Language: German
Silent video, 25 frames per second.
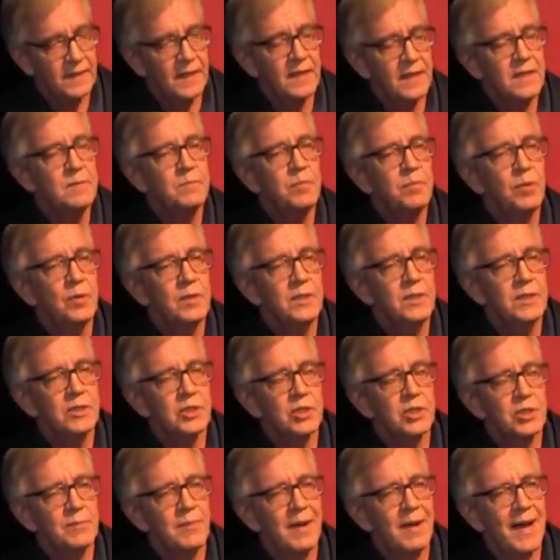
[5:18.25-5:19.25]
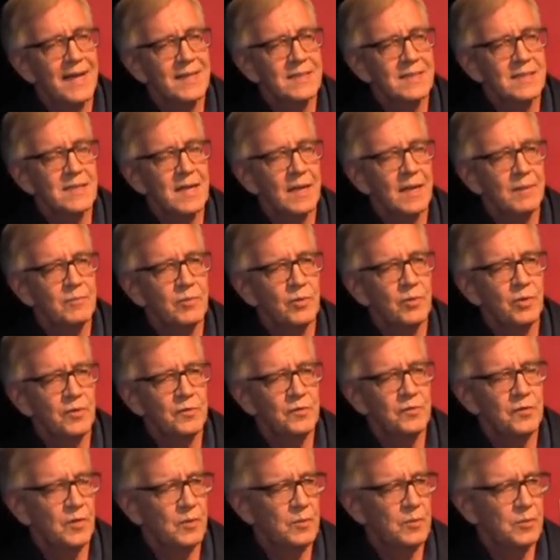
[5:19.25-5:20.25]
wir innenpolitische Maßnahmen
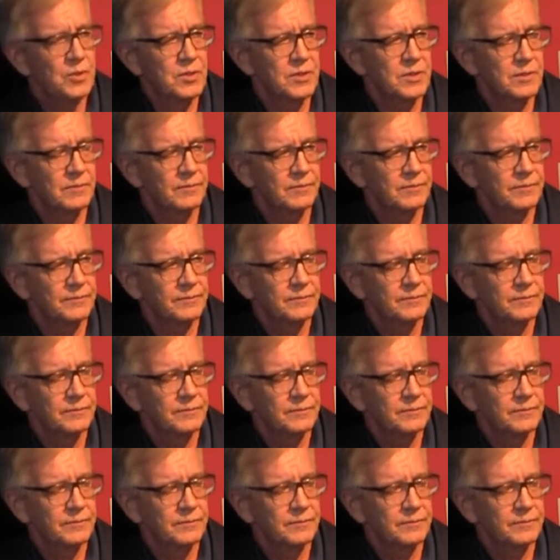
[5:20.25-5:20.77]
durchführen müssen,